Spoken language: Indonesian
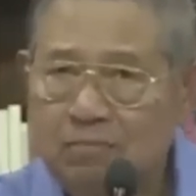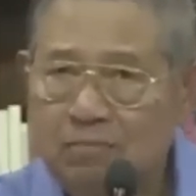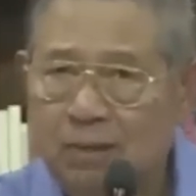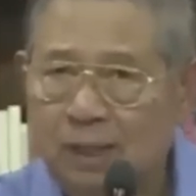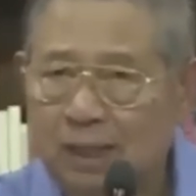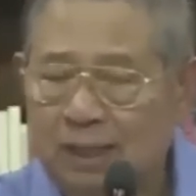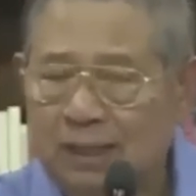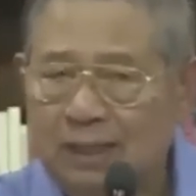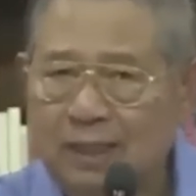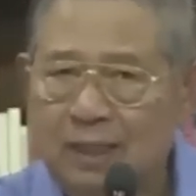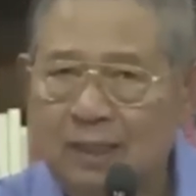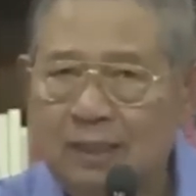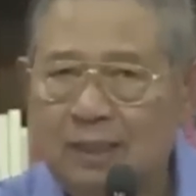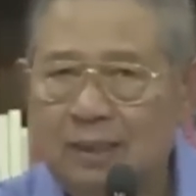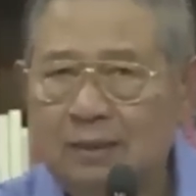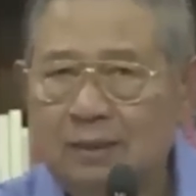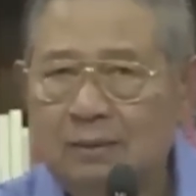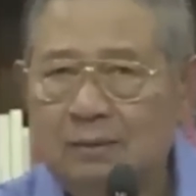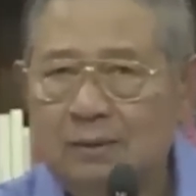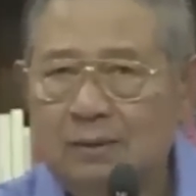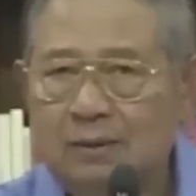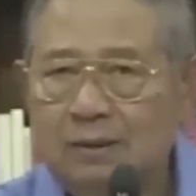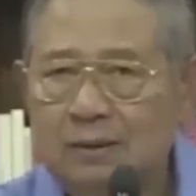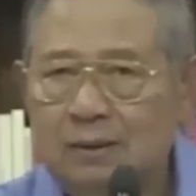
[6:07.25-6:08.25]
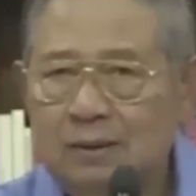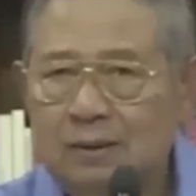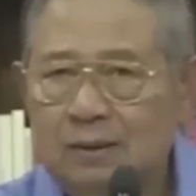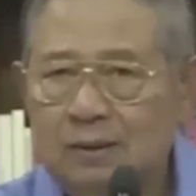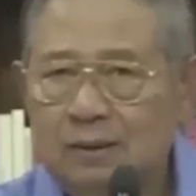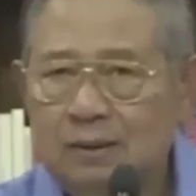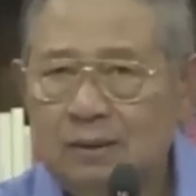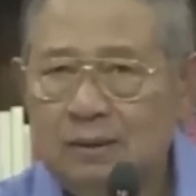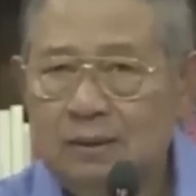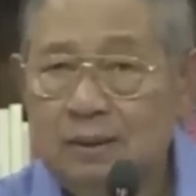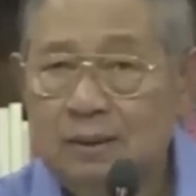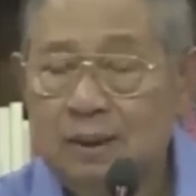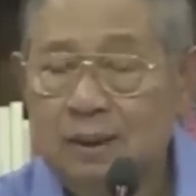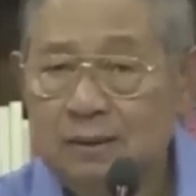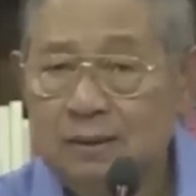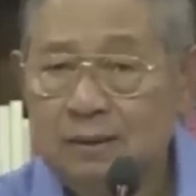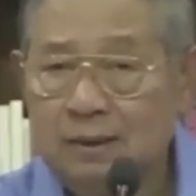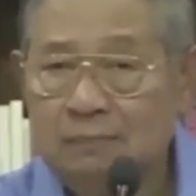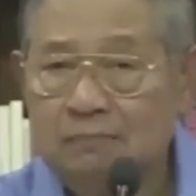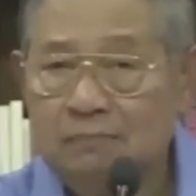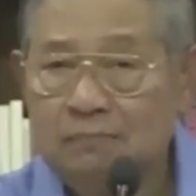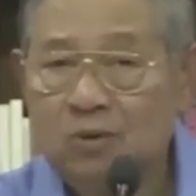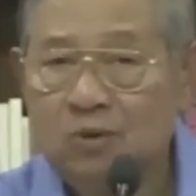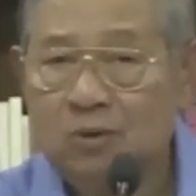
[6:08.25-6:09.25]
belakangan
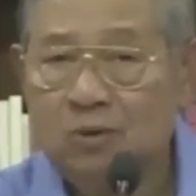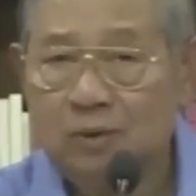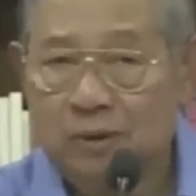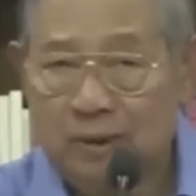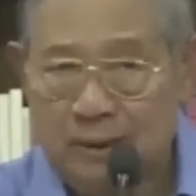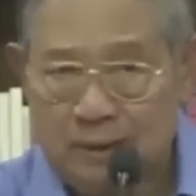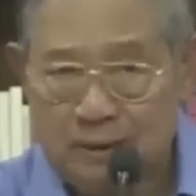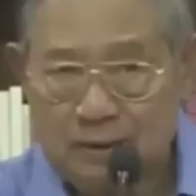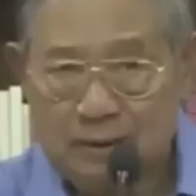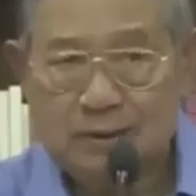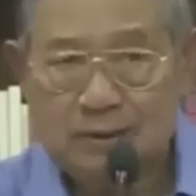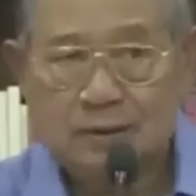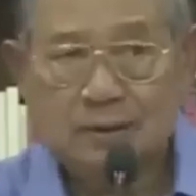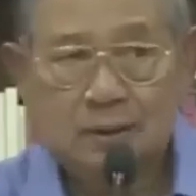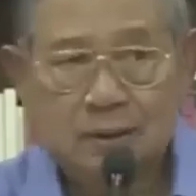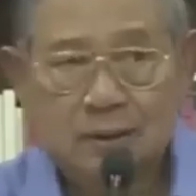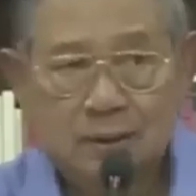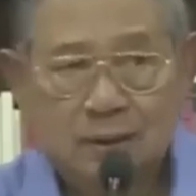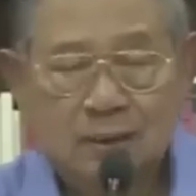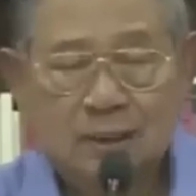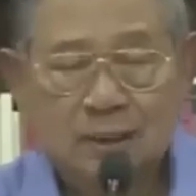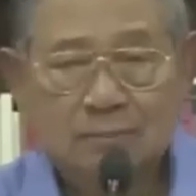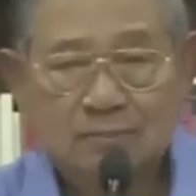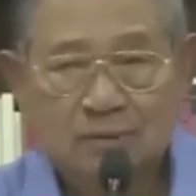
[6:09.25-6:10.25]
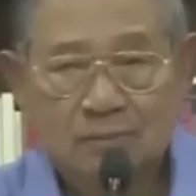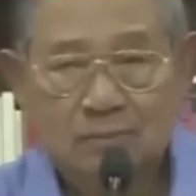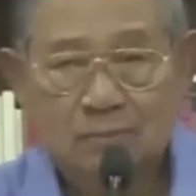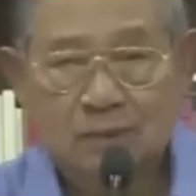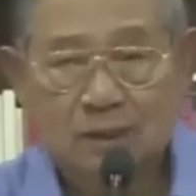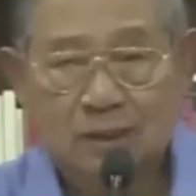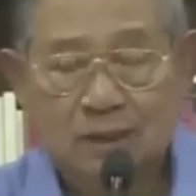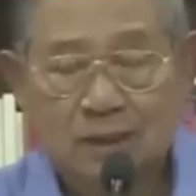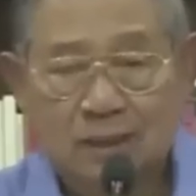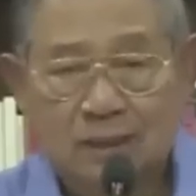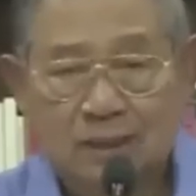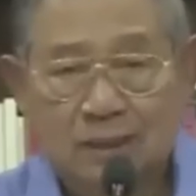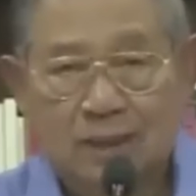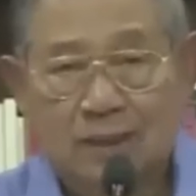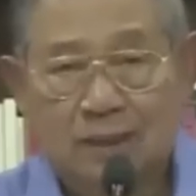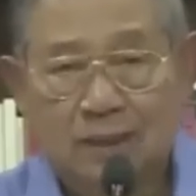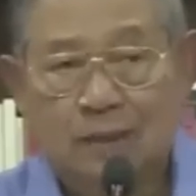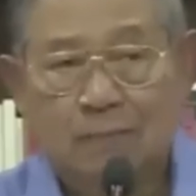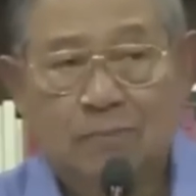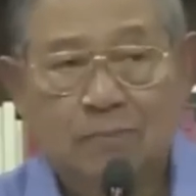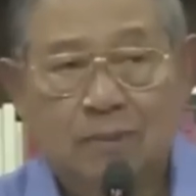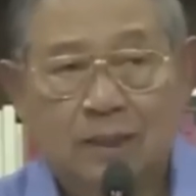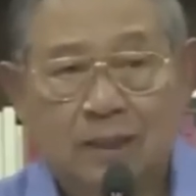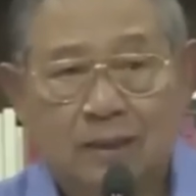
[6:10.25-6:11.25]
kelihatan progres yang memberikan
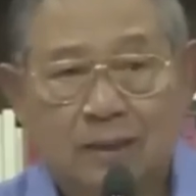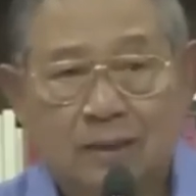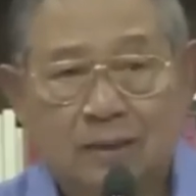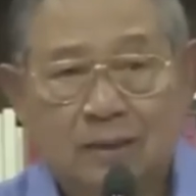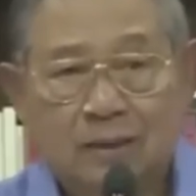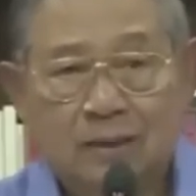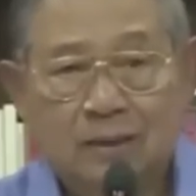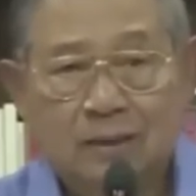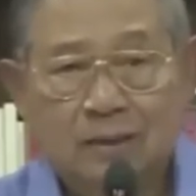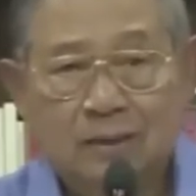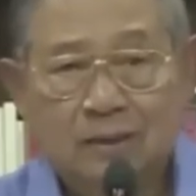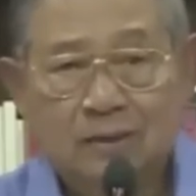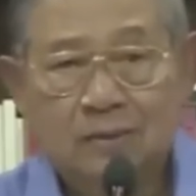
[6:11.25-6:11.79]
harapan